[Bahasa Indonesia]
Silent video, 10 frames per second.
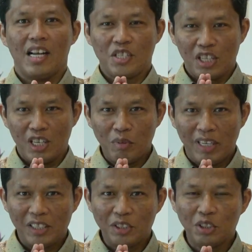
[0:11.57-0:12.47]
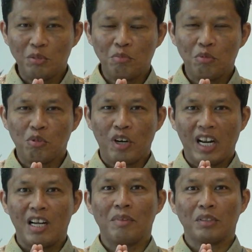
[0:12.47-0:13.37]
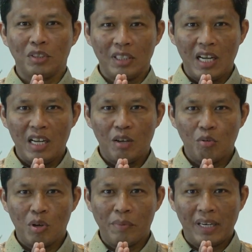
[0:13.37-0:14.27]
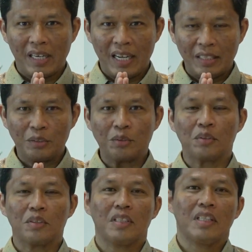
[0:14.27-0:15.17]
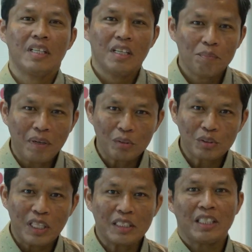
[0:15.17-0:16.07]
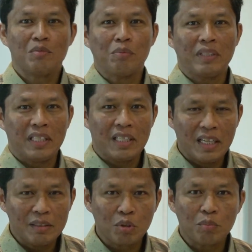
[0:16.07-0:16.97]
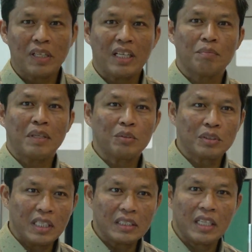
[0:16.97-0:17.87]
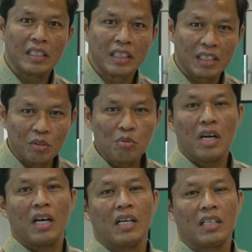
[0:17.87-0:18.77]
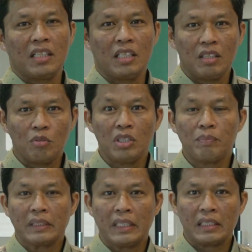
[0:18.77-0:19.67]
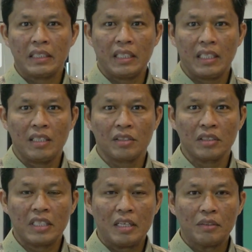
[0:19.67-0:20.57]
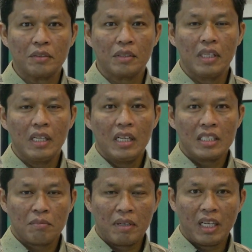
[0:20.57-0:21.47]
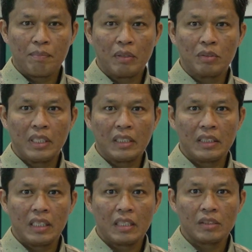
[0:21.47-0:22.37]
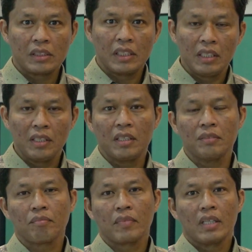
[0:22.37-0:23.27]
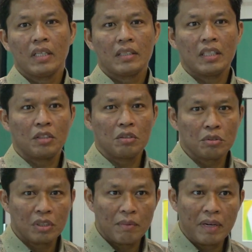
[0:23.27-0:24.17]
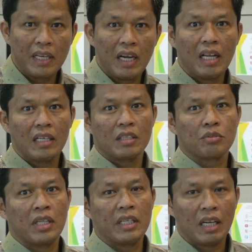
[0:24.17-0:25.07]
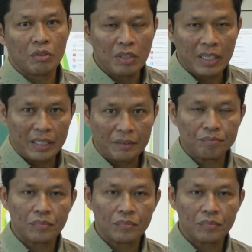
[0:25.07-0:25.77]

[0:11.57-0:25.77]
Assalamualaikum warahmatullahi wabarakatuh. Fakultas Ilmu Pendidikan merupakan fakultas yang tertua di Universitas Negeri Gorontalo. Sebagai fakultas yang senior, tentu sudah banyak hal yang sudah dilakukan,